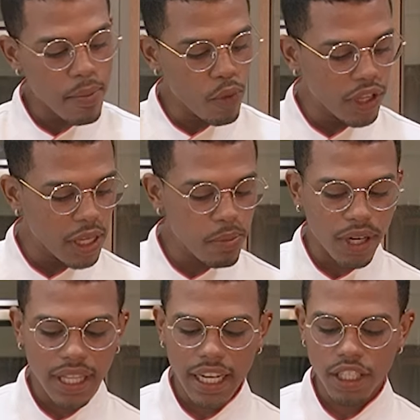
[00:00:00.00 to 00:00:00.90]
é muito
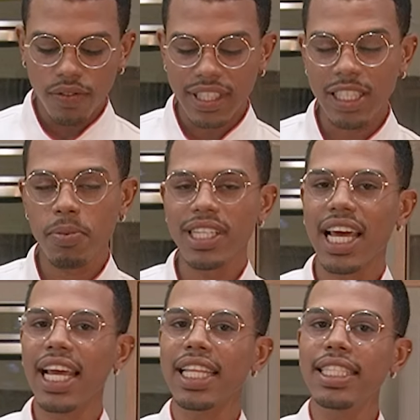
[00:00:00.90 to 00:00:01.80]
importante vocês
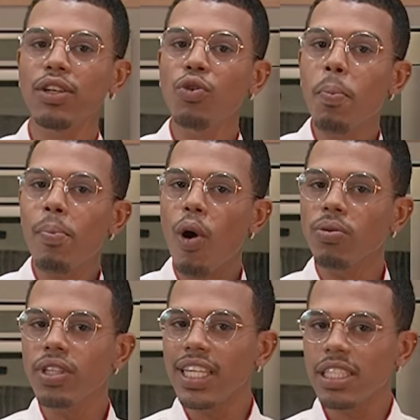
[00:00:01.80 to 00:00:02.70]
prestarem atenção no
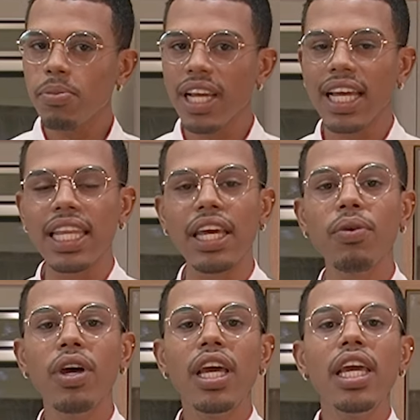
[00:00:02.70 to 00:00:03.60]
ponto desse
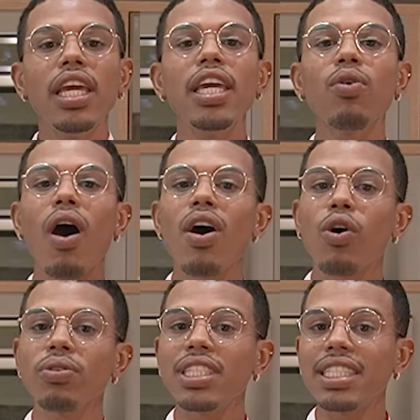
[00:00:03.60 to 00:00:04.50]
brigadeiro e qual a
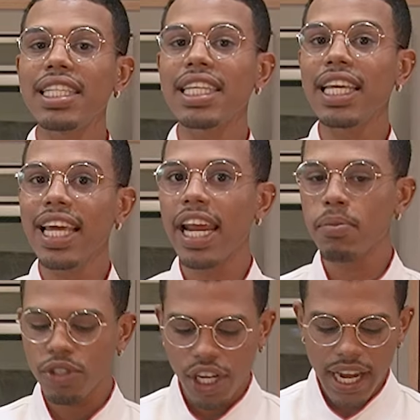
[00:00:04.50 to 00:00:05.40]
consistência que
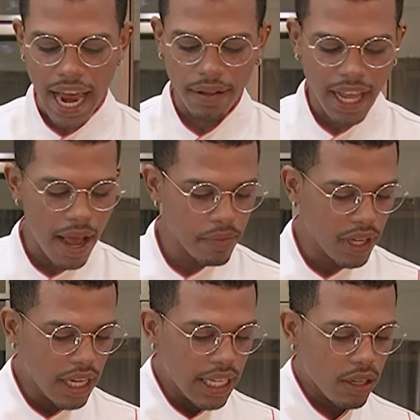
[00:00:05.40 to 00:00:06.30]
queremos chegar,
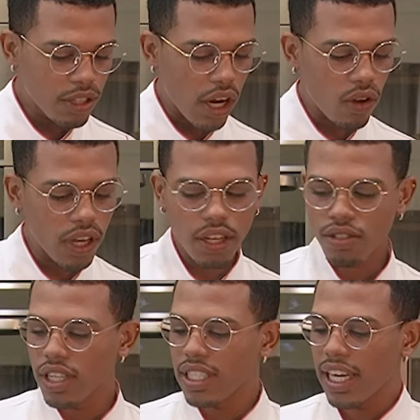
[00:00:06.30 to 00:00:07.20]
tá? Então já coloquei os
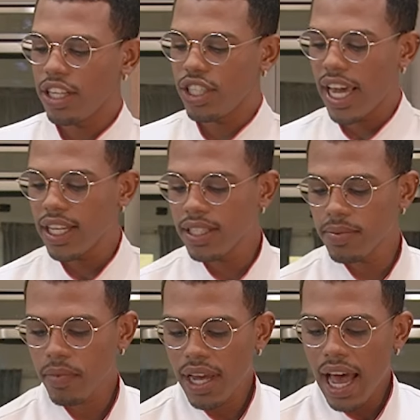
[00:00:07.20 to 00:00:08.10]
dois
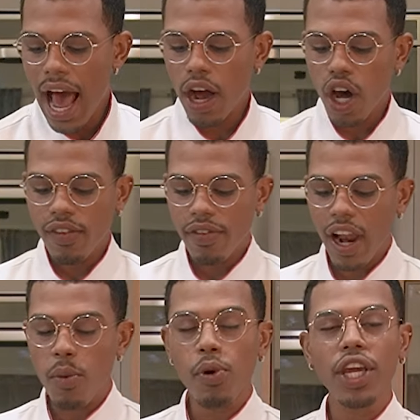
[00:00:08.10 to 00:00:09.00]
ingredientes. Agora eu vou
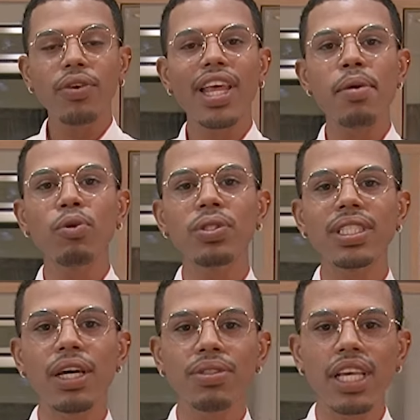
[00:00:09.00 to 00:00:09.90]
falar um pouquinho da
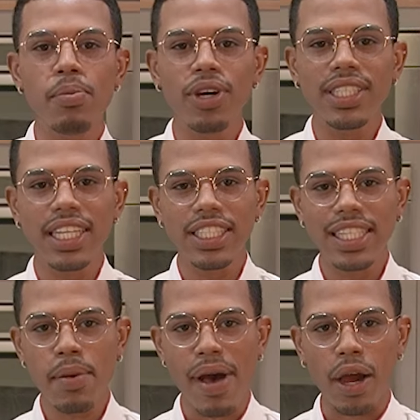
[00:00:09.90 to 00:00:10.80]
emulsão saborizante
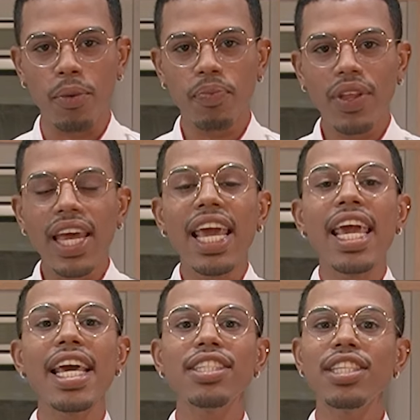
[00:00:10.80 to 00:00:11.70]
da marca.
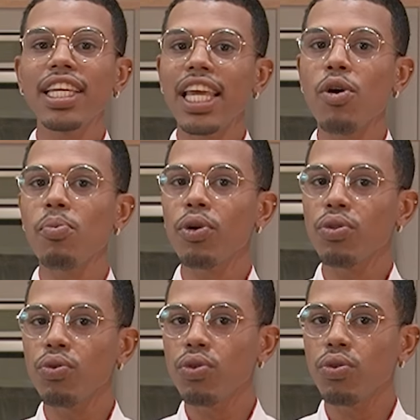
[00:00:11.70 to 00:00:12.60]
Este daqui é um
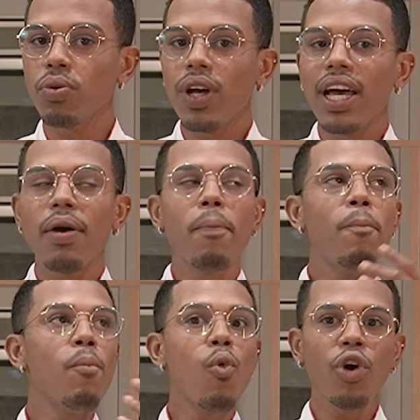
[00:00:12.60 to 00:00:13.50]
produto
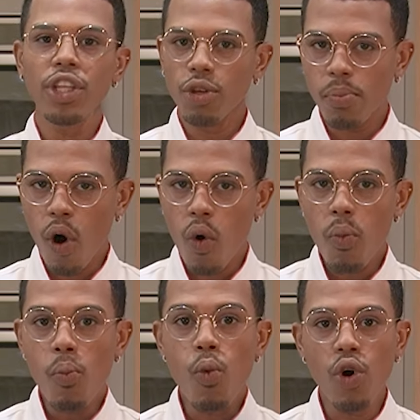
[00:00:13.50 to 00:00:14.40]
muito
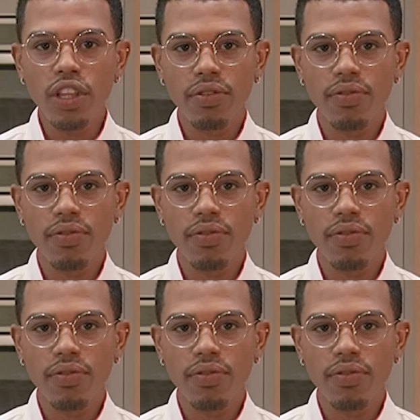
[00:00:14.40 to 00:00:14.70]
bom, muito